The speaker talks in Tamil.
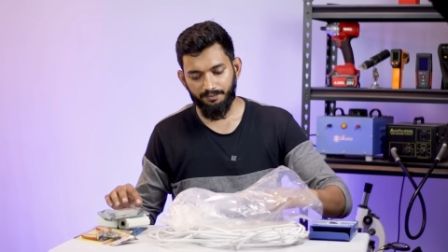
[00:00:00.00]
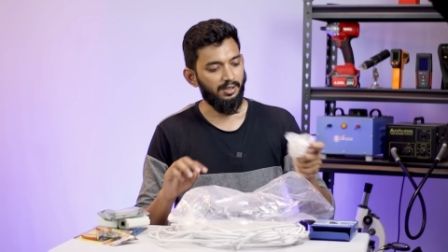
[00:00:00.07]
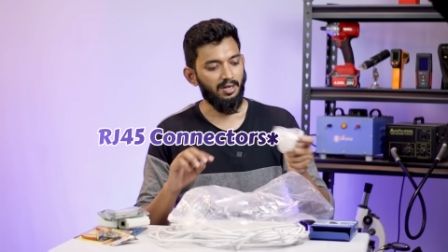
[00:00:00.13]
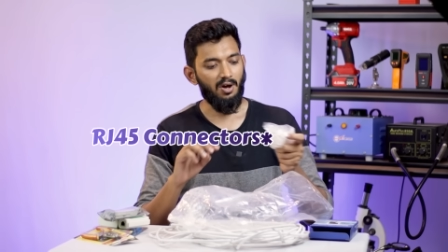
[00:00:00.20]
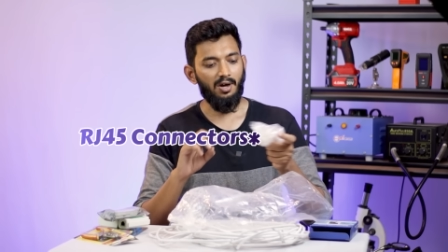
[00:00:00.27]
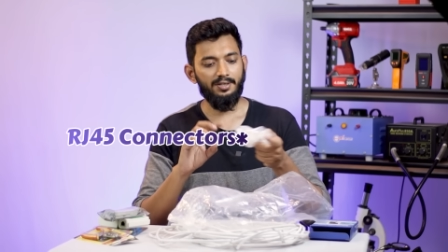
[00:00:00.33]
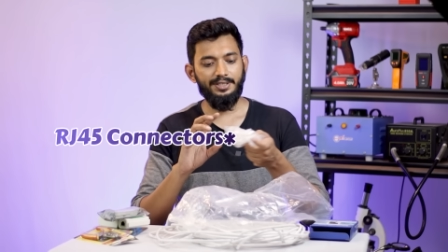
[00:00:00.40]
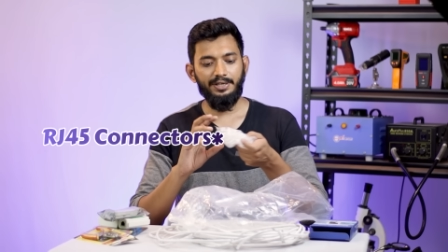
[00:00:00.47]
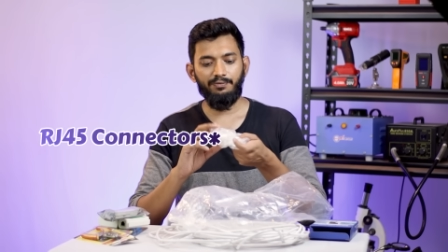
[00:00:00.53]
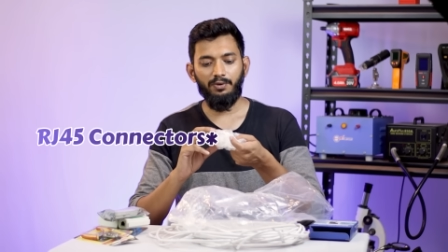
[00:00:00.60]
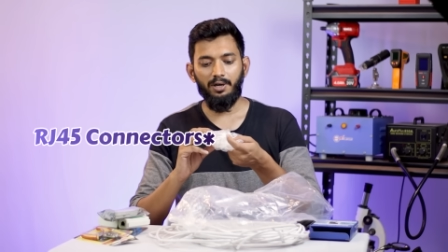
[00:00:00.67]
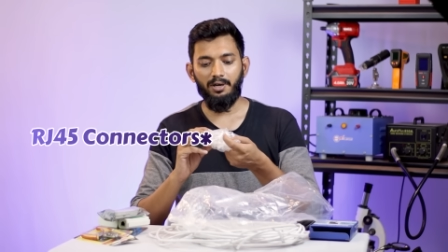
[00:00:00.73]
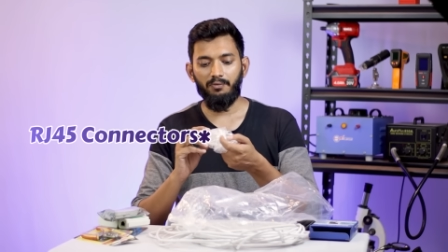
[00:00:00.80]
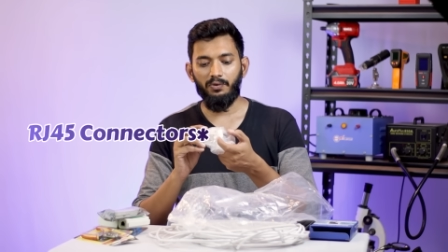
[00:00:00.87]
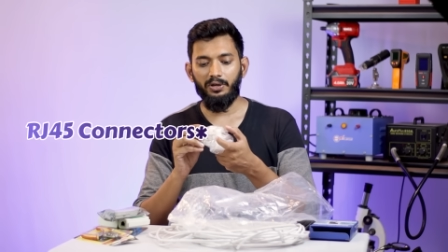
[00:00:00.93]
அந்த ஆர்ஜே
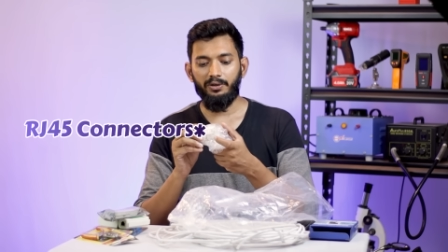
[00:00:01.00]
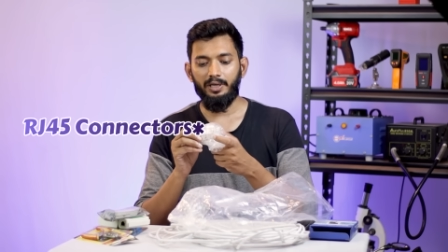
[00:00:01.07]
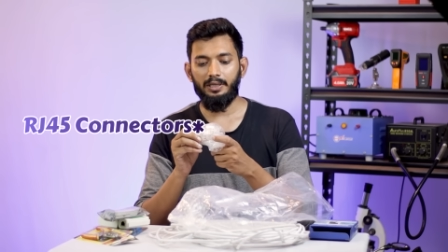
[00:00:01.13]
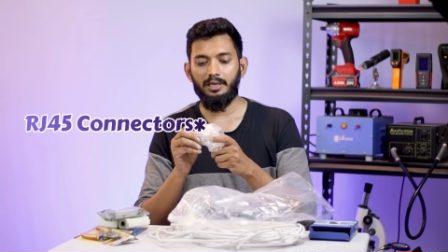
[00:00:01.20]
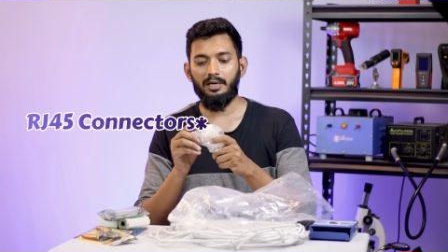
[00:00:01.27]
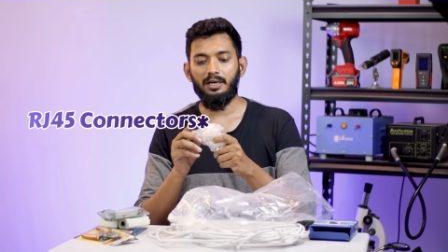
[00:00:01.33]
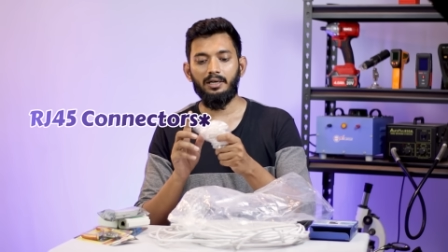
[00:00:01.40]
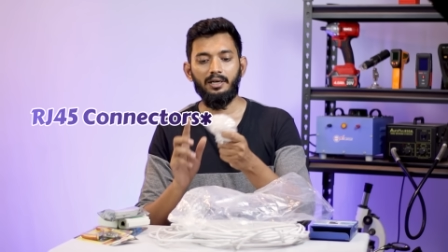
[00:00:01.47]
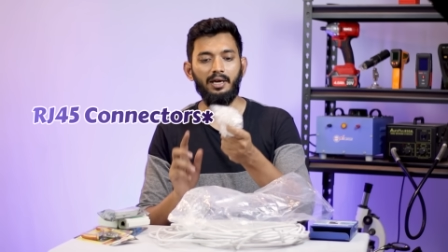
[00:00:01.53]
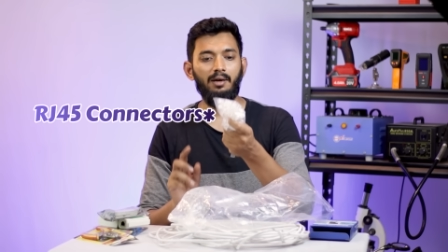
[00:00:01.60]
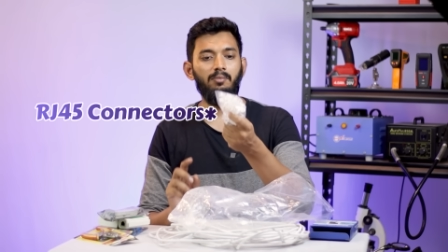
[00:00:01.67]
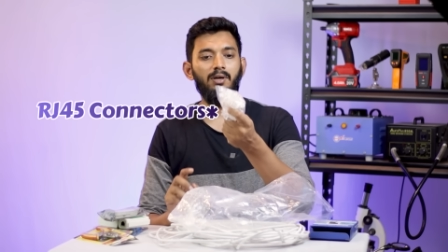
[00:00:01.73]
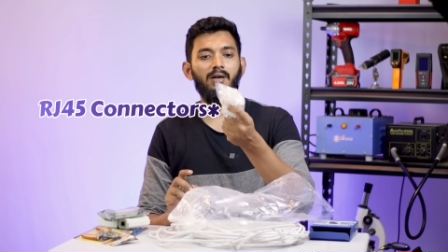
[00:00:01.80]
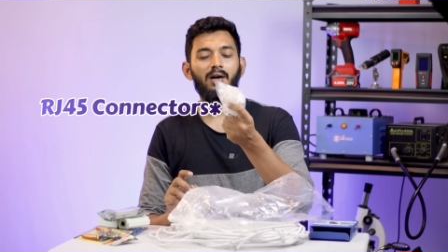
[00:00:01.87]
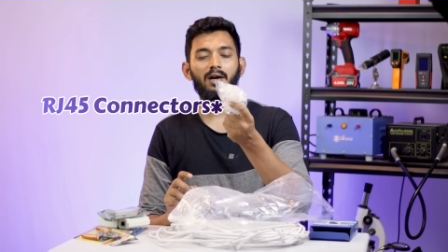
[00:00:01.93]
ஃபார்ட்டி ஃபைவ் ஈத்தர்நெட்
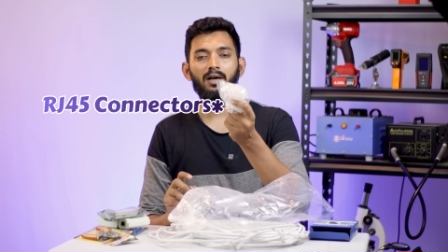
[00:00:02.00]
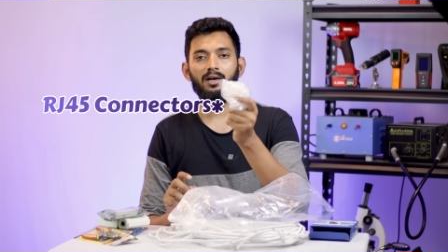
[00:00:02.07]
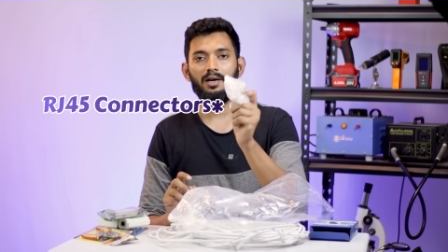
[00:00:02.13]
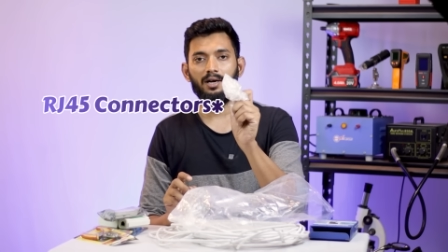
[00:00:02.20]
கேபிளுக்கான